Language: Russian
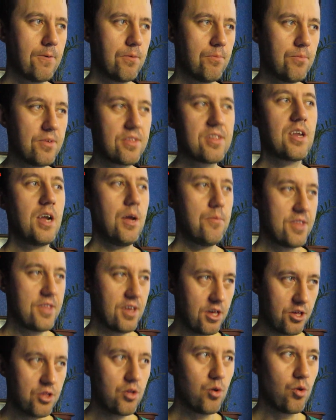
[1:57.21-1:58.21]
Мы стараемся
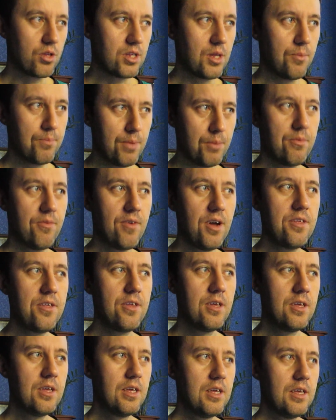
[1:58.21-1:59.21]
каждый год там побывать
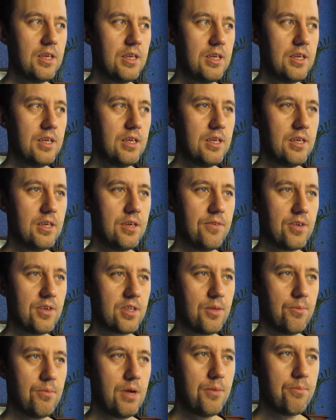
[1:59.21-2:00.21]
в
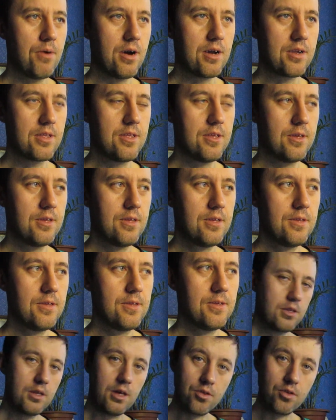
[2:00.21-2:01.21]
этом парте.
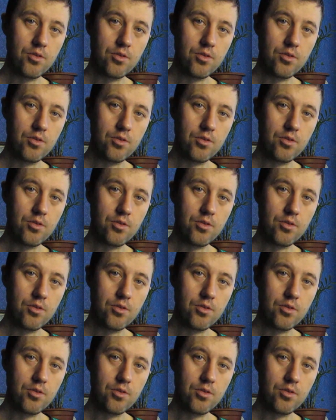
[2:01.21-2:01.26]
Так